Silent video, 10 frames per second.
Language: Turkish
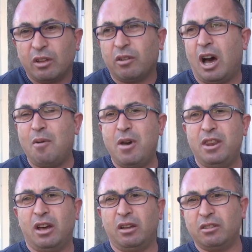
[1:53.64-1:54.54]

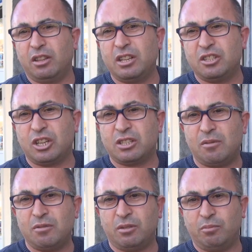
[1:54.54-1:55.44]
amenna deriz
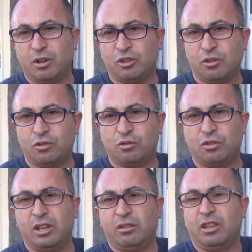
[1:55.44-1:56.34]
cezamız baş göz
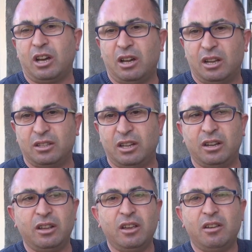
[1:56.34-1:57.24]
üstüne yakaladılar
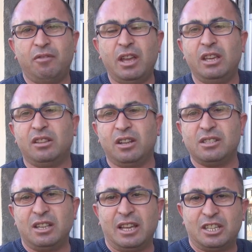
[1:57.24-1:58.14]
ve itiraz
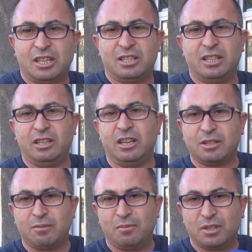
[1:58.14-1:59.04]
dilekçesi
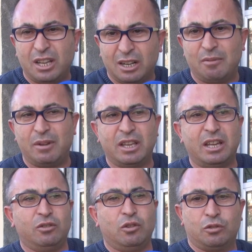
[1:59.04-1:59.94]
yazmamıza rağmen
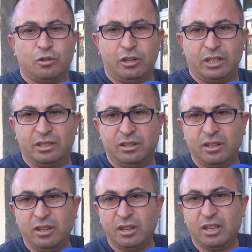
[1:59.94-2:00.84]
gelin kontrol edin.
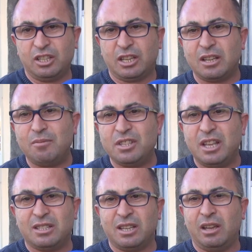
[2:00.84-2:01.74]
Cezamız
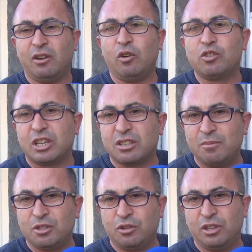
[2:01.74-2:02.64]
neyse
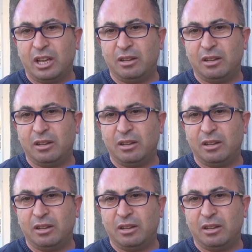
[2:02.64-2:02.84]
cezamızı ödeyelim.